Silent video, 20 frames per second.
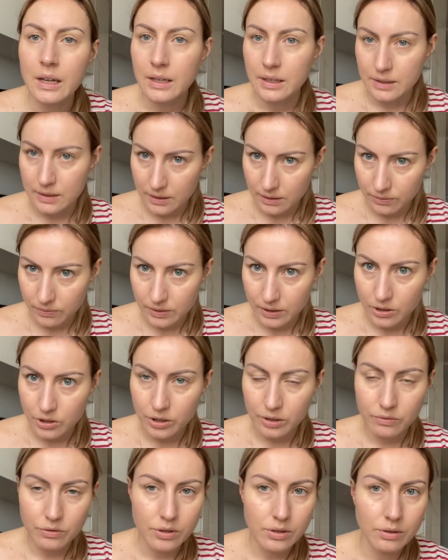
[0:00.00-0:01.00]
Za chwileczkę
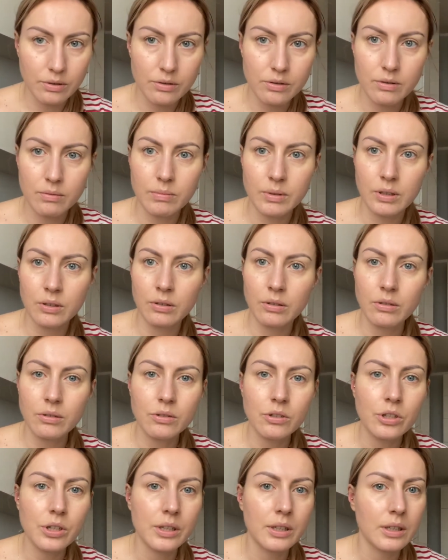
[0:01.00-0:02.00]
wszystko sobie
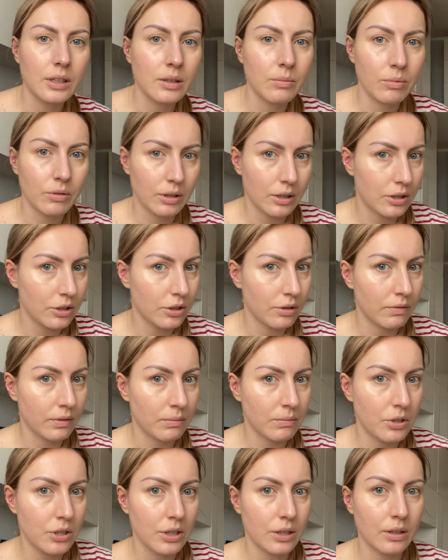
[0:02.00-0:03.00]
dokończę i pokażę Wam
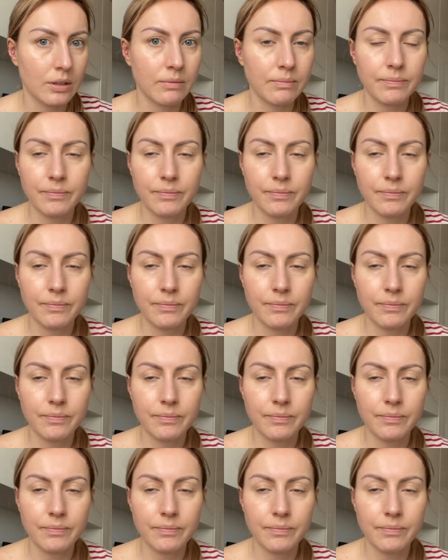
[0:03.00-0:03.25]
się e,